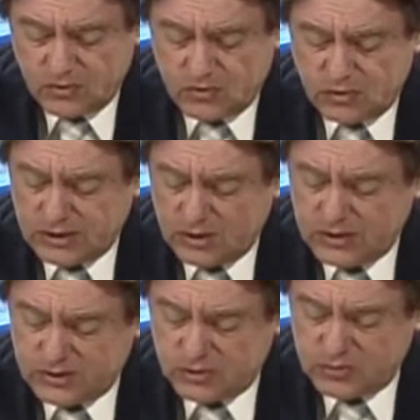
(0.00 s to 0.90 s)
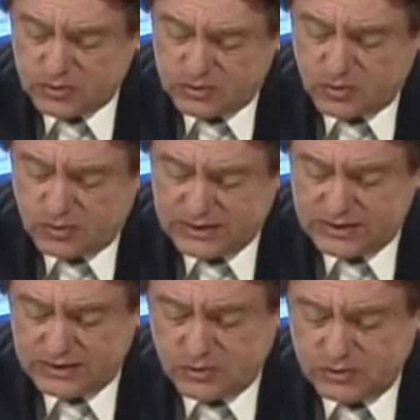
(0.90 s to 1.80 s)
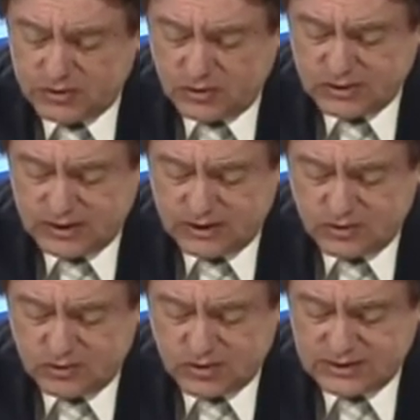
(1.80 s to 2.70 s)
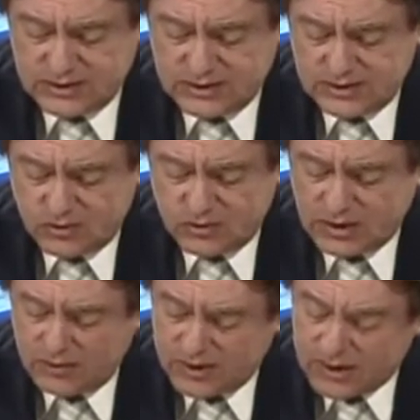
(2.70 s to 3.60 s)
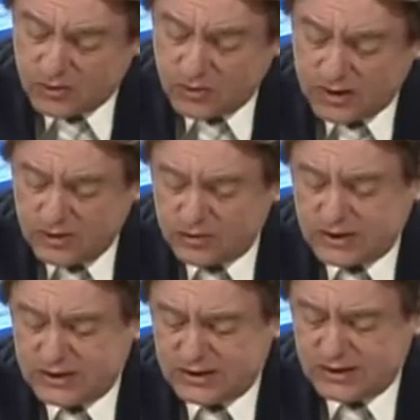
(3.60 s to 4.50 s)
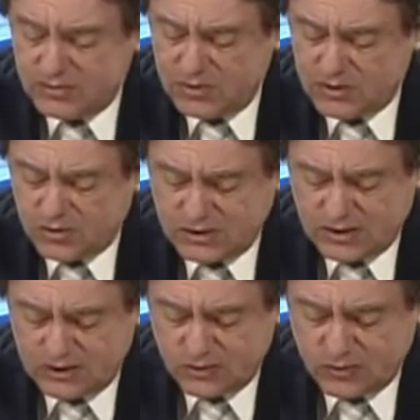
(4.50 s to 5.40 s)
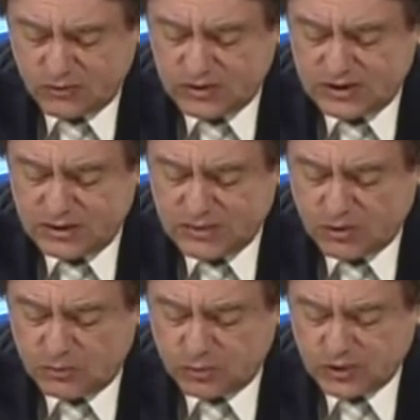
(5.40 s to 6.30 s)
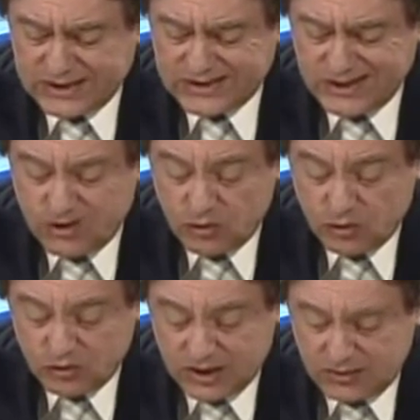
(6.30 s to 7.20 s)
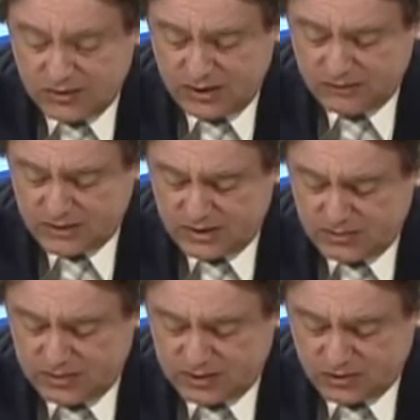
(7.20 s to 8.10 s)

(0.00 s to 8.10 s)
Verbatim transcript: un contador ya son más o menos 45 mil soles al año. Un asistente contable calculan ellos 36 mil soles al año. Un sistema computarizado contable, 10 mil